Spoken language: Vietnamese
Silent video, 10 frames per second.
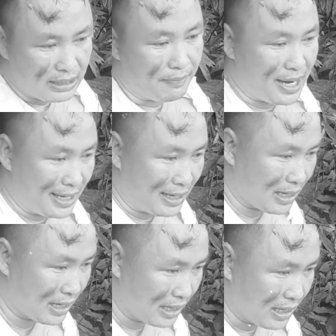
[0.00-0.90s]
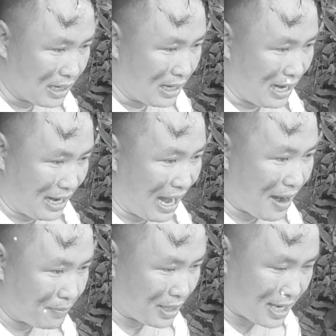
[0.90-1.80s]
mình à, là
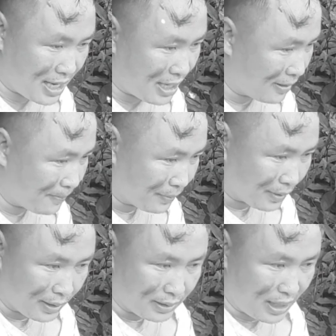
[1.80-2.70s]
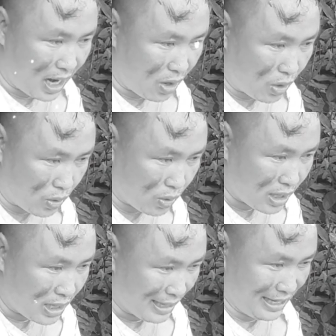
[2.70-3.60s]
nam nhi sao
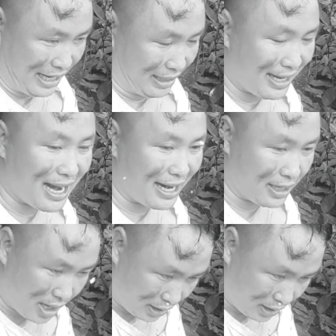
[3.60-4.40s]
để thế này được